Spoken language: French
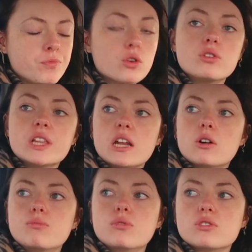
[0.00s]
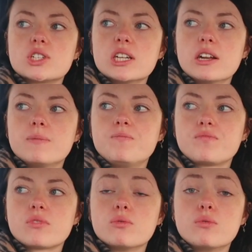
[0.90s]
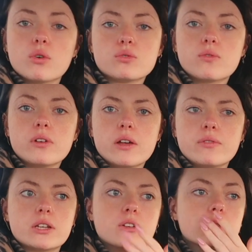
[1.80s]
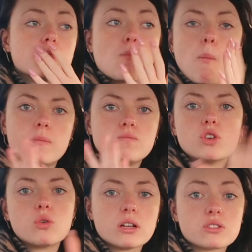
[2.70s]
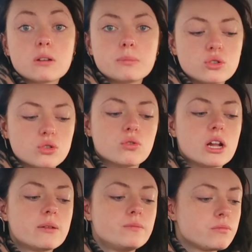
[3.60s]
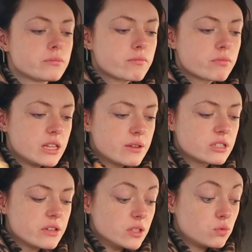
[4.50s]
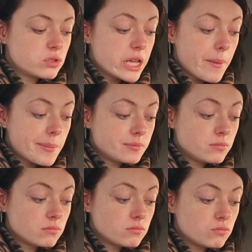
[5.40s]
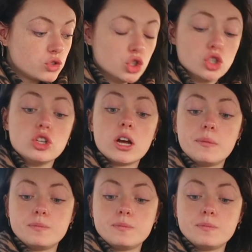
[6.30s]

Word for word: au lieu d'aller en boulangerie là, vous vous retrouvez avec euh, deux croissants, un pain au chocolat, là vous avez tout ça. C'est génial